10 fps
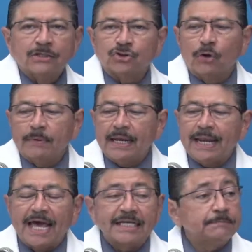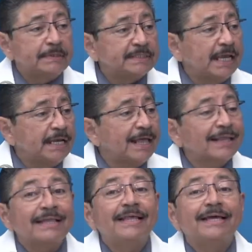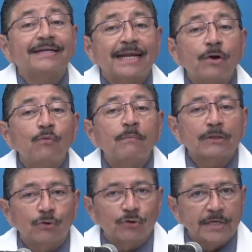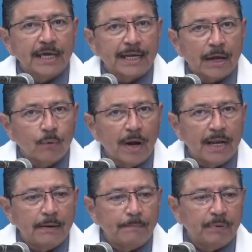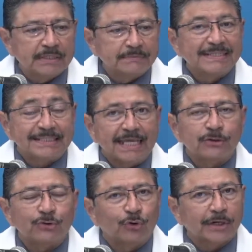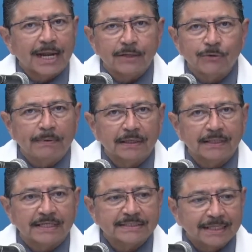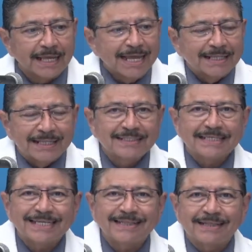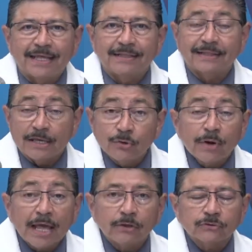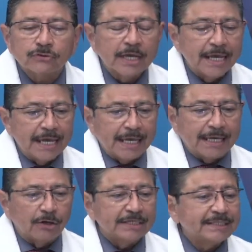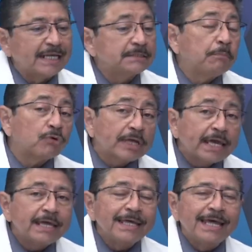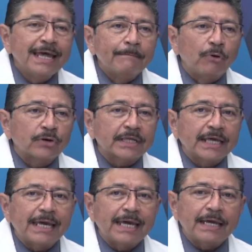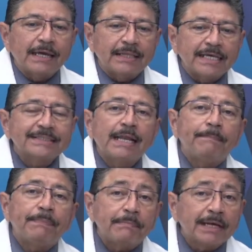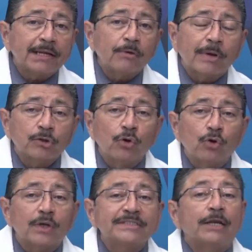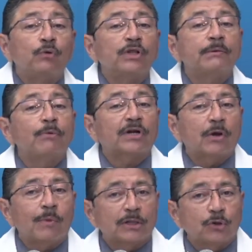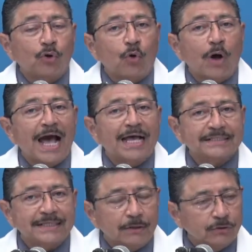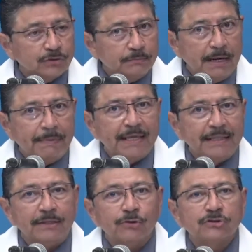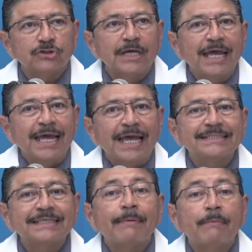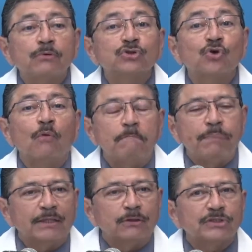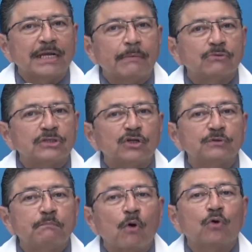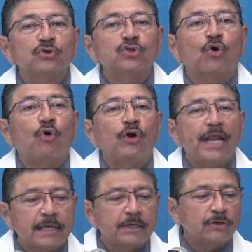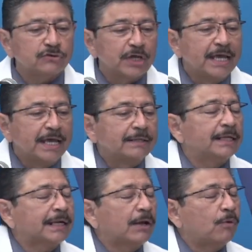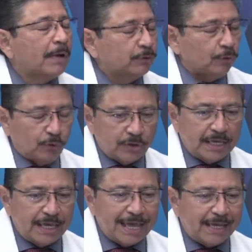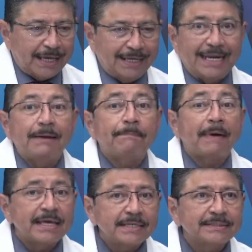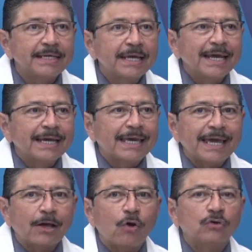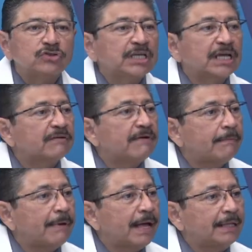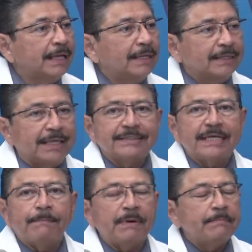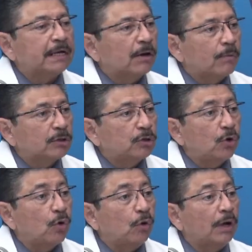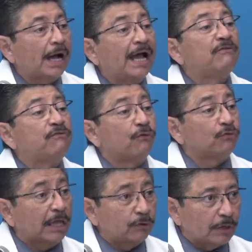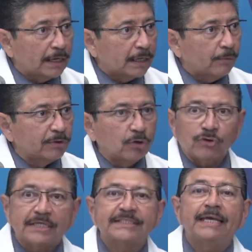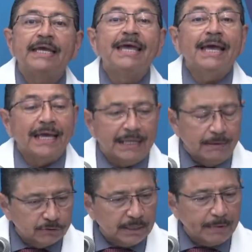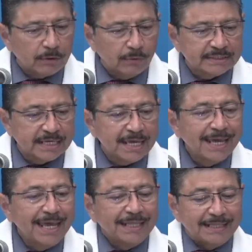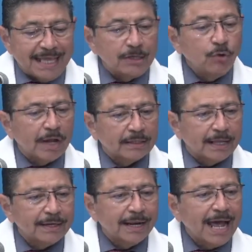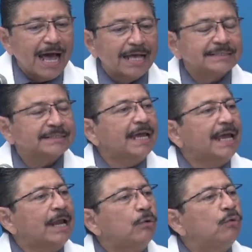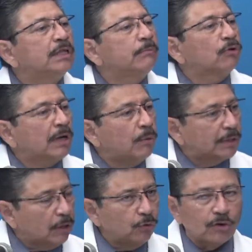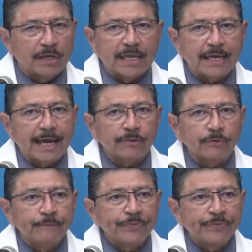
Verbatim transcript: sobre la especialidad de reumatología a la cual pues me siento honrado pertenecer desde hace 31 años. Y quiero decirles por qué. Porque desde el primer reumatólogo hasta el último reumatólogo hasta el 2022 estábamos completos. Éramos de los pocos colegios de reumatología en el país que conservaba desde el primer reumatólogo, el fundador de la reumatología, si queremos llamarlo así, de Yucatán, hasta el último reumatólogo que haya llegado.